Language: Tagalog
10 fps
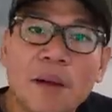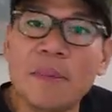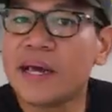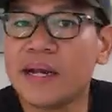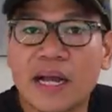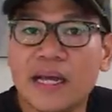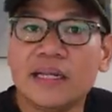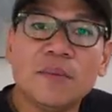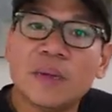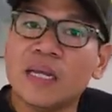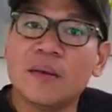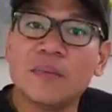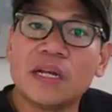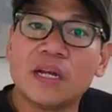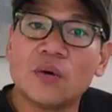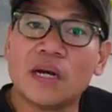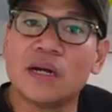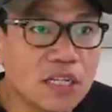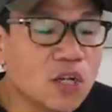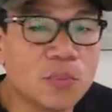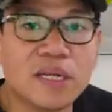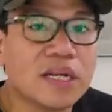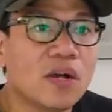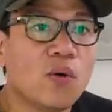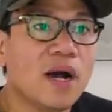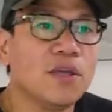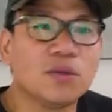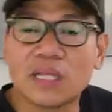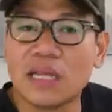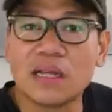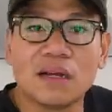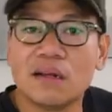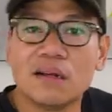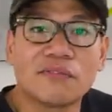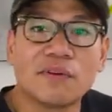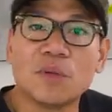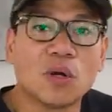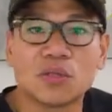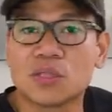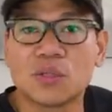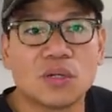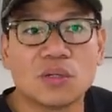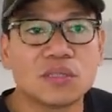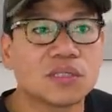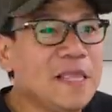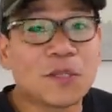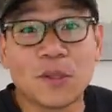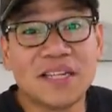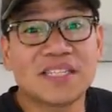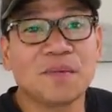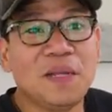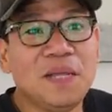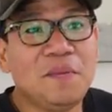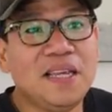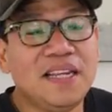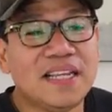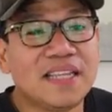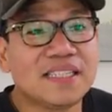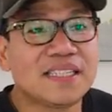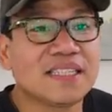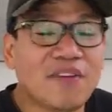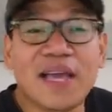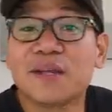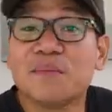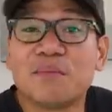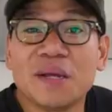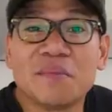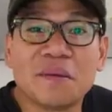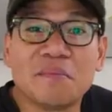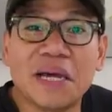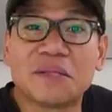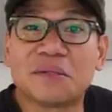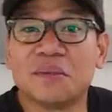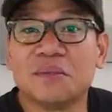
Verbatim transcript: America, hindi pa namin nagawa. Hindi ko pa nagawa yung talagang from coast to coast. Dito lang sa Pilipinas, if I can bring my bike to